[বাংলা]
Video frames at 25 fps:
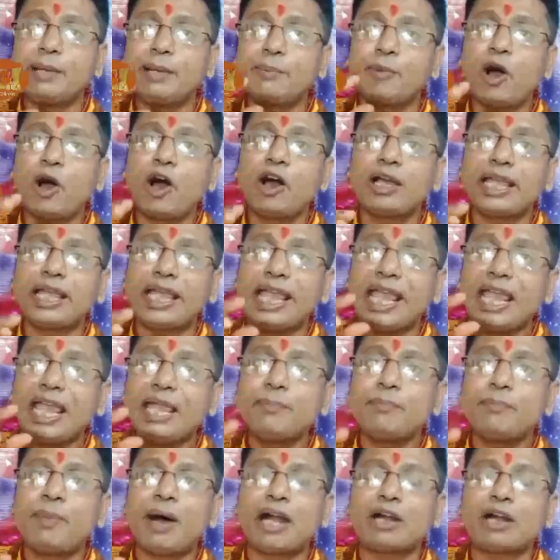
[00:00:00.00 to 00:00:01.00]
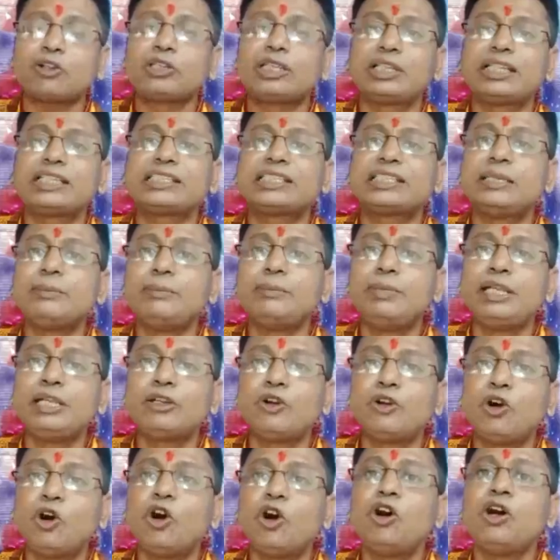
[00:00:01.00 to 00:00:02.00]
এবং এই ভারতের
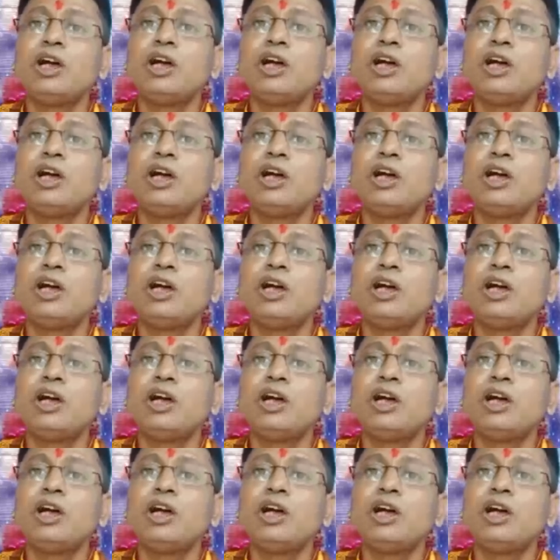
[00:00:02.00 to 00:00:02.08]
শিবলিঙ্গ